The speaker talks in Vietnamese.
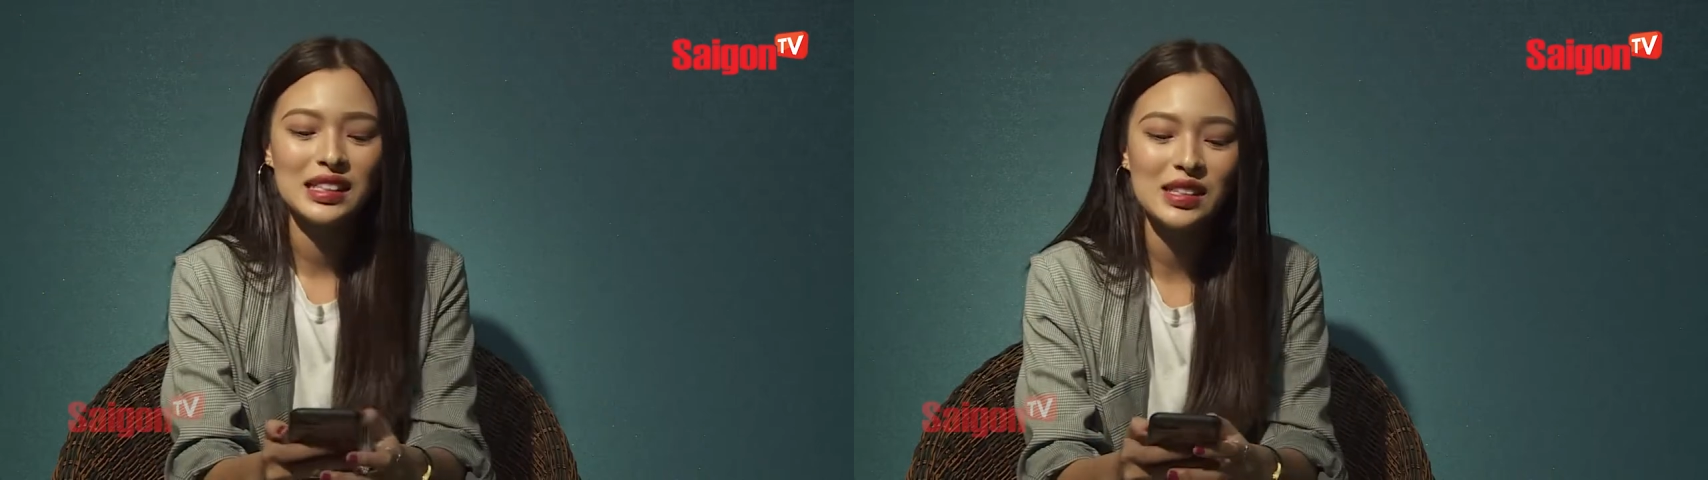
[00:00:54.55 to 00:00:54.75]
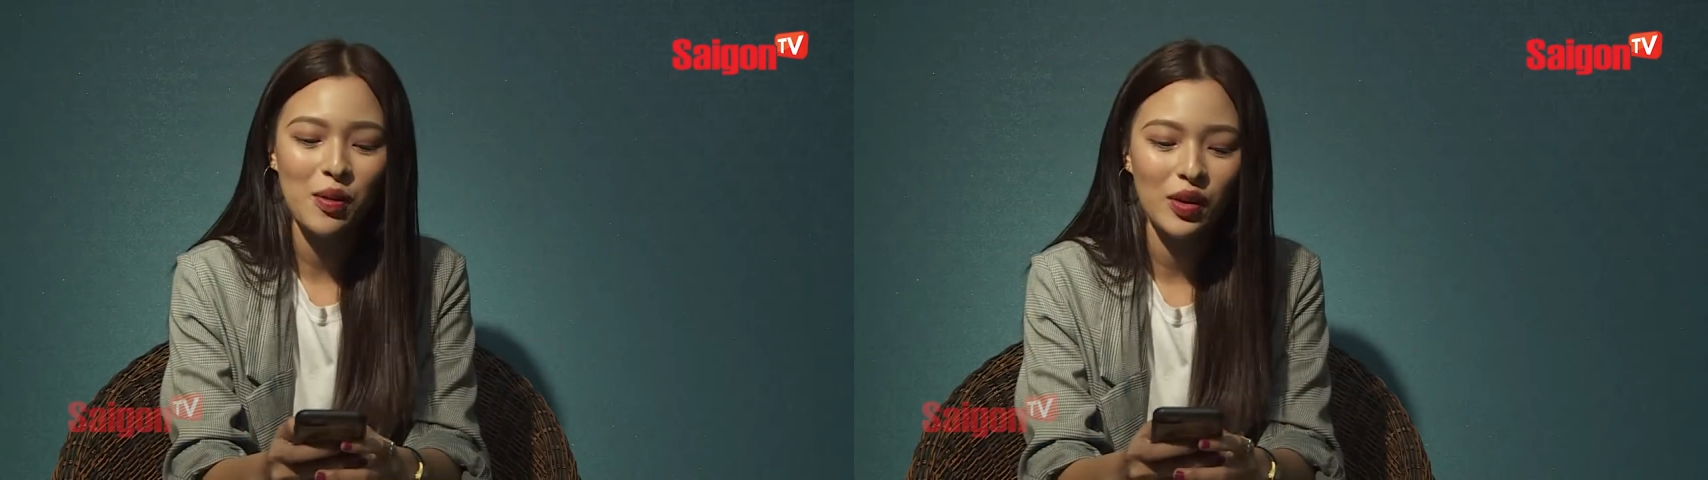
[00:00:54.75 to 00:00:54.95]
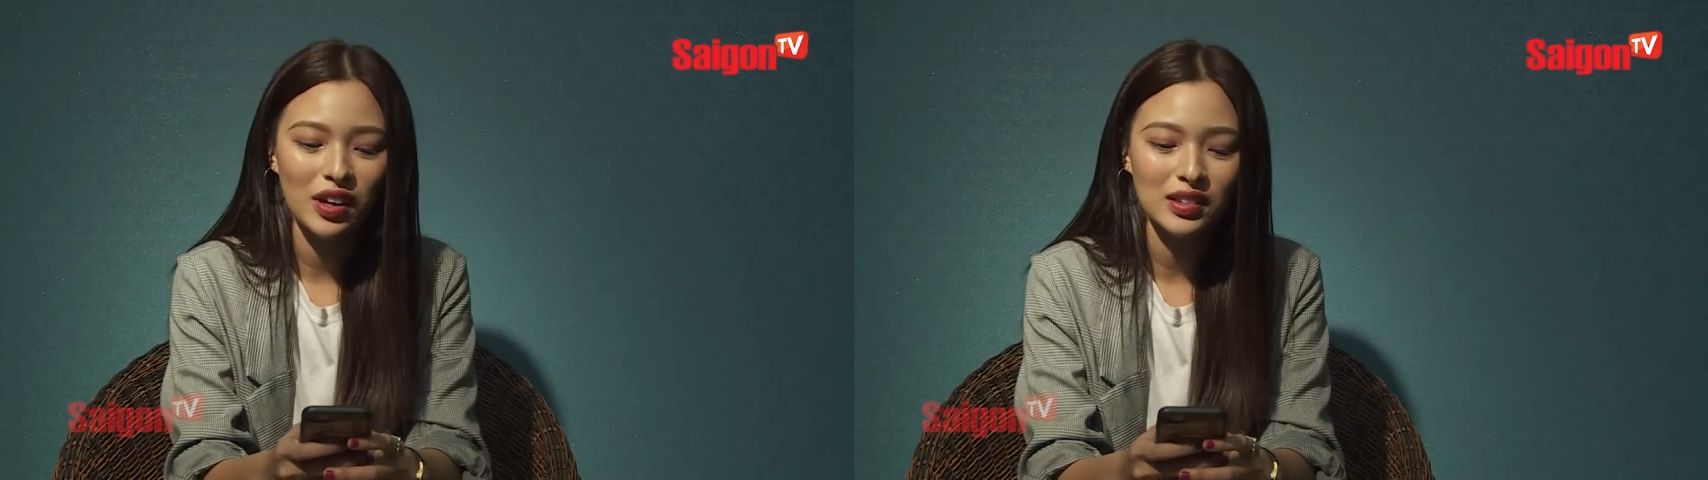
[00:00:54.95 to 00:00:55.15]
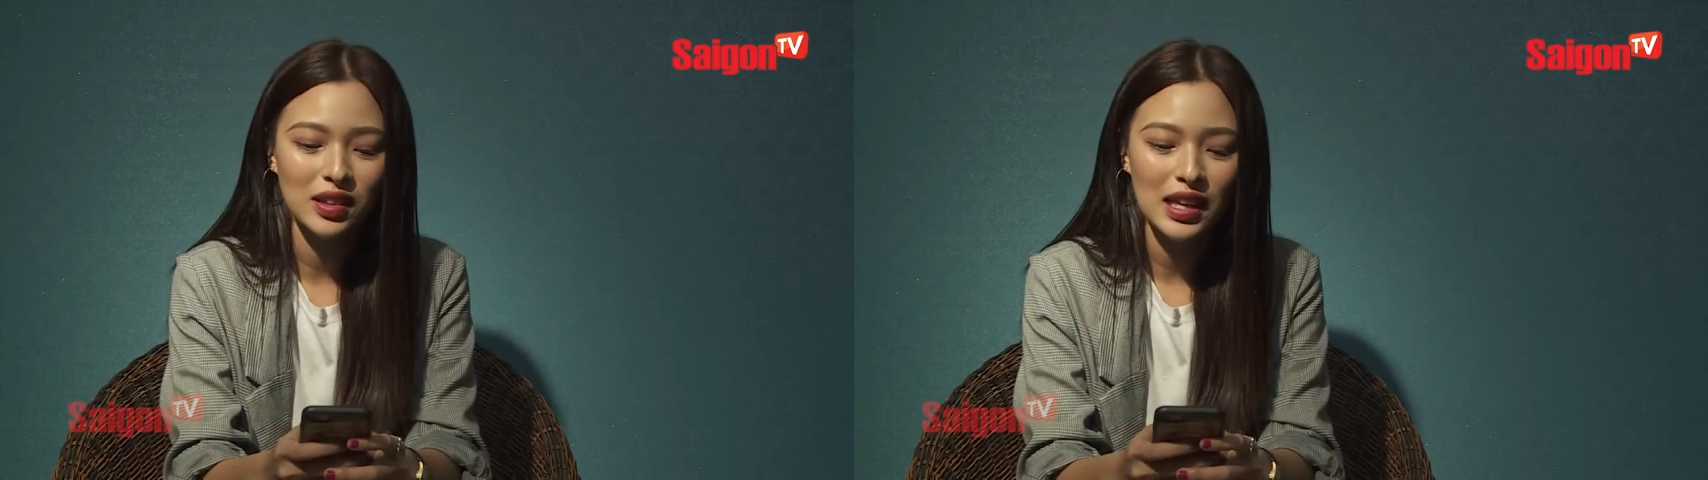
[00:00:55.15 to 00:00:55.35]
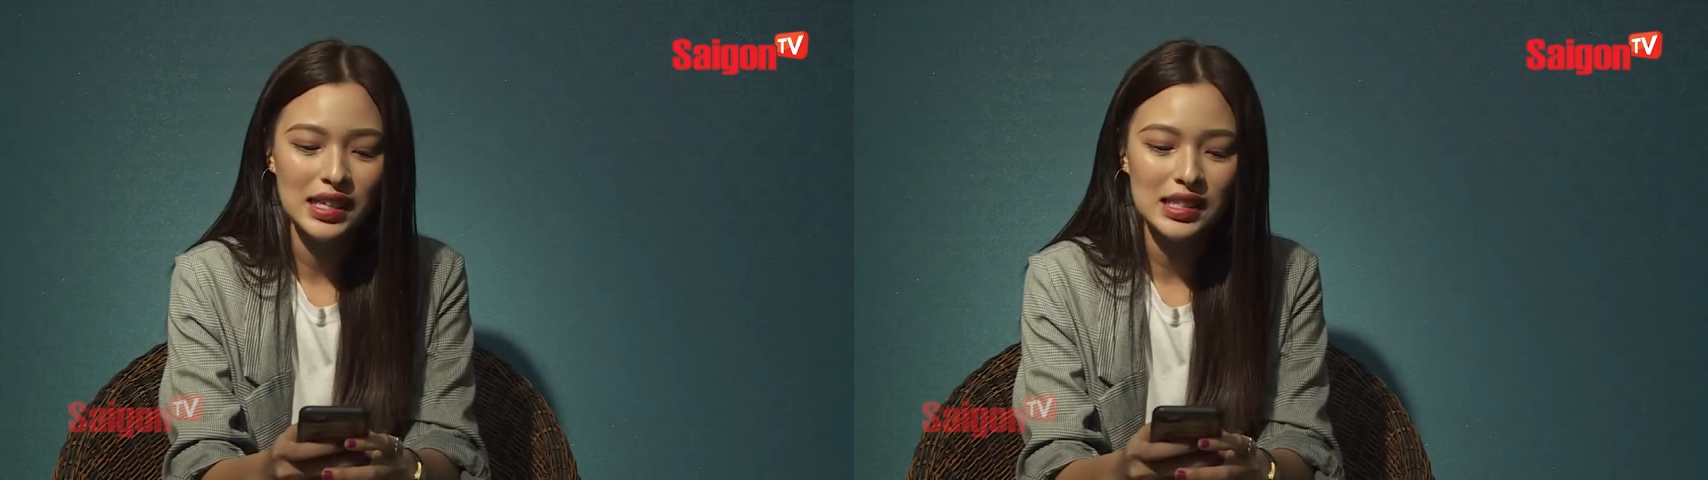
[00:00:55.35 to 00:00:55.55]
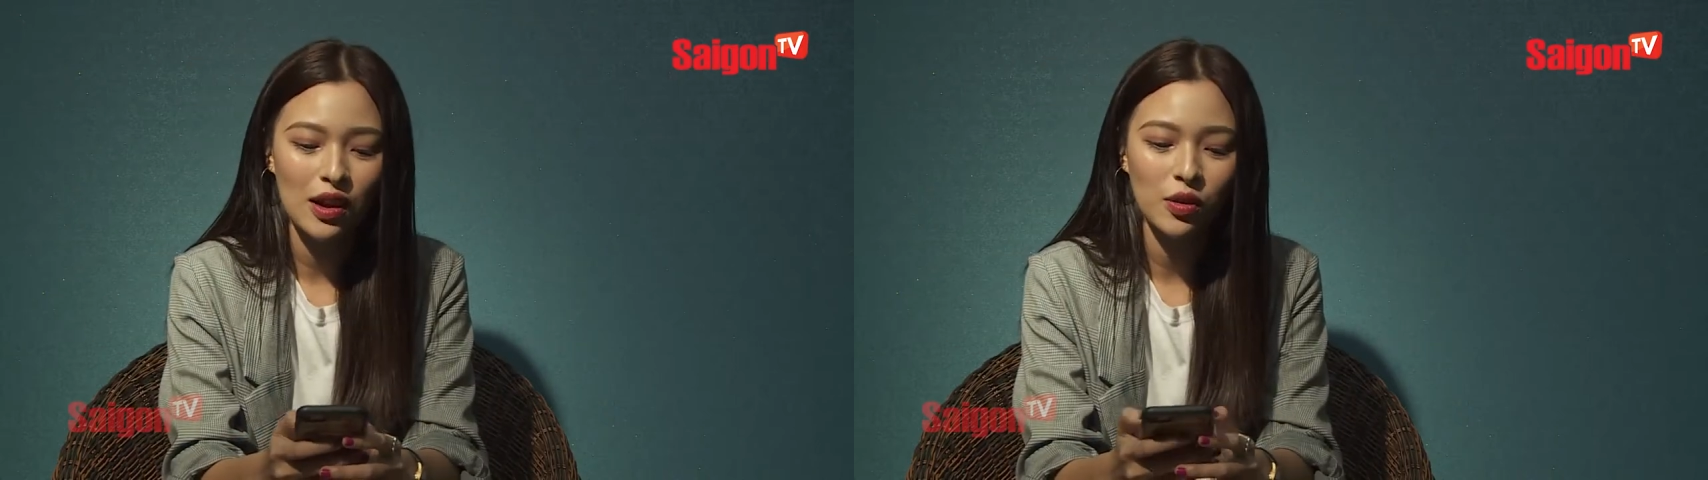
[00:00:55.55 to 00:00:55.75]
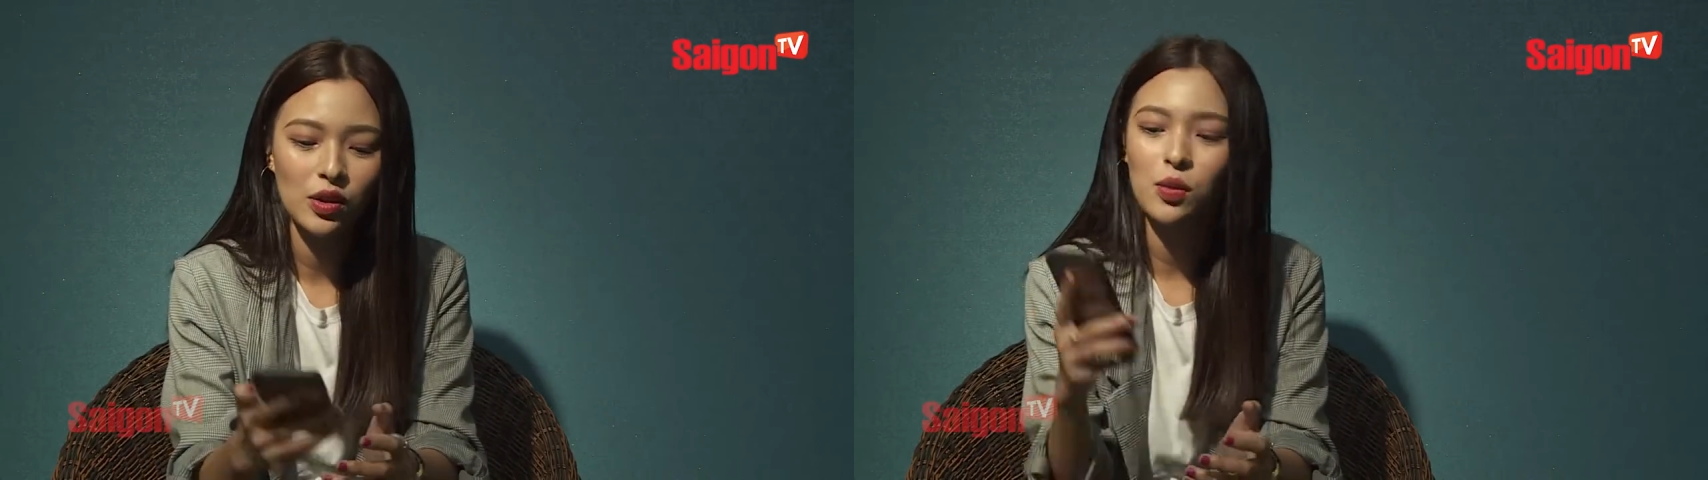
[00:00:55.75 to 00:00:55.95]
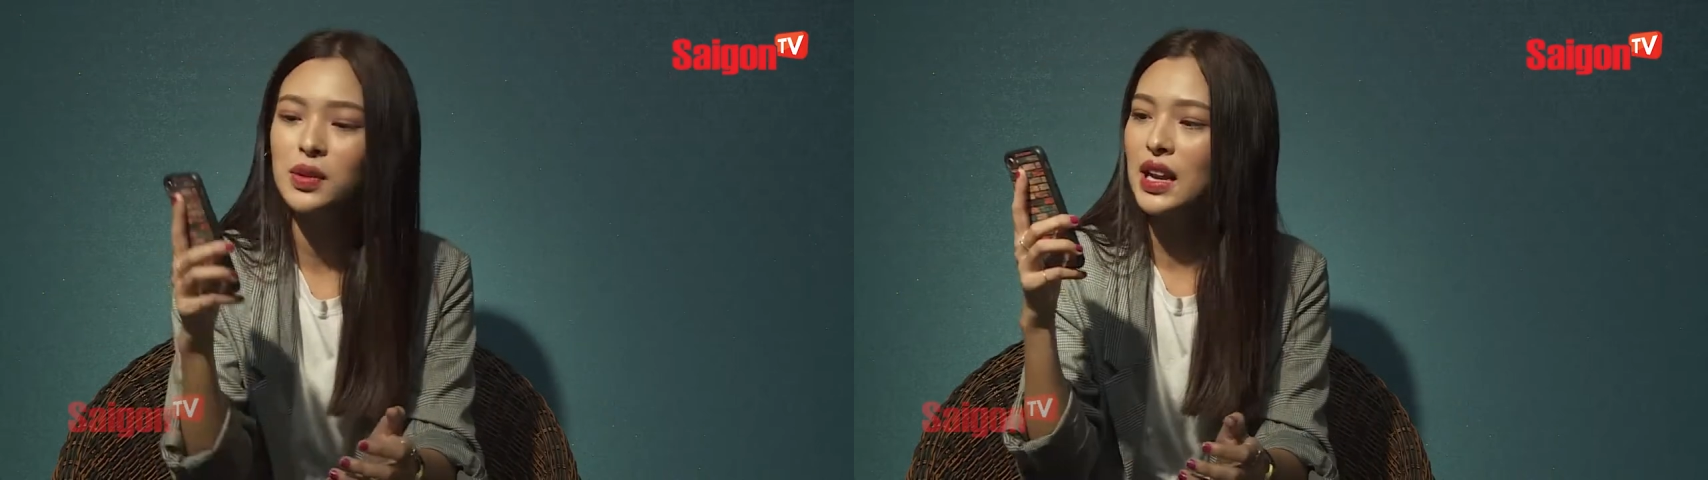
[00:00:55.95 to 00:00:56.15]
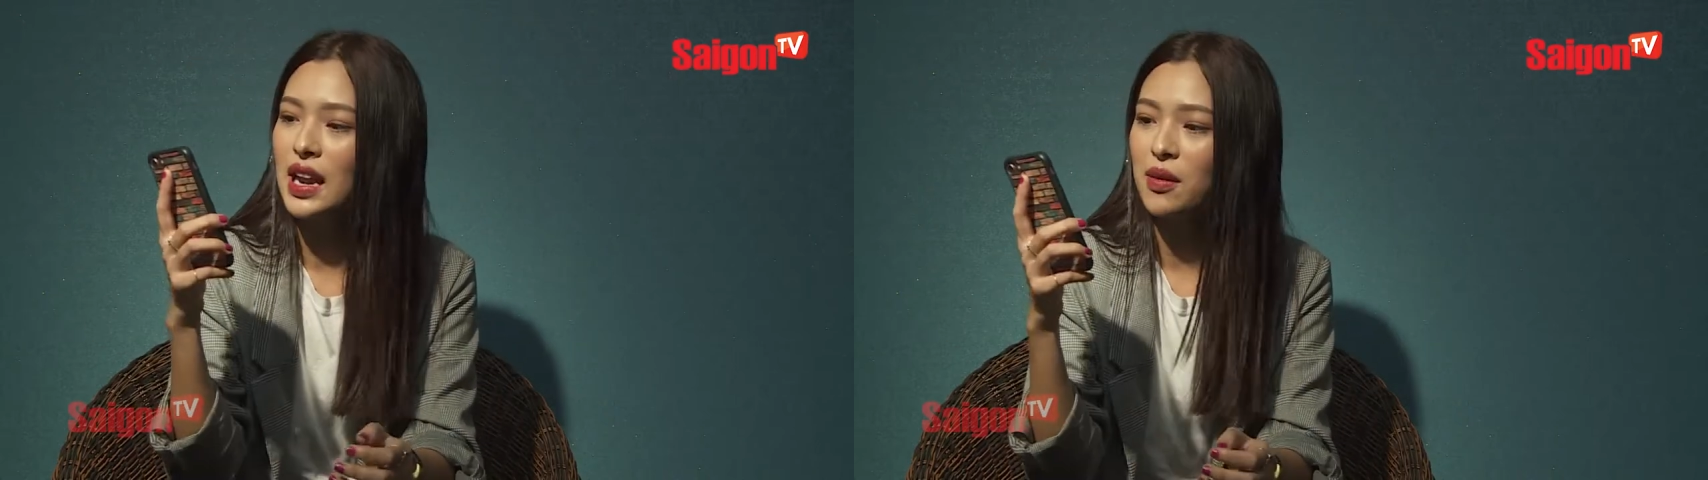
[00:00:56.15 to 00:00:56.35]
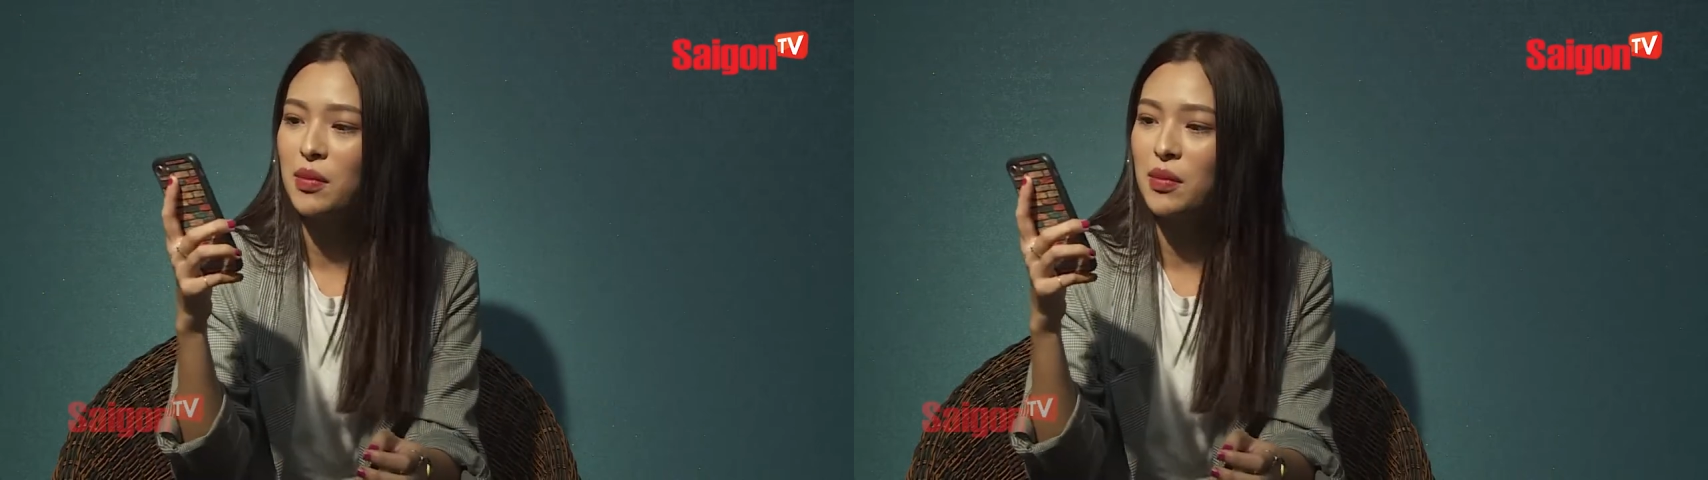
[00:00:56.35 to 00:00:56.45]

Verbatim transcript: Sau rồi khoảng thời gian sau rồi cũng như này là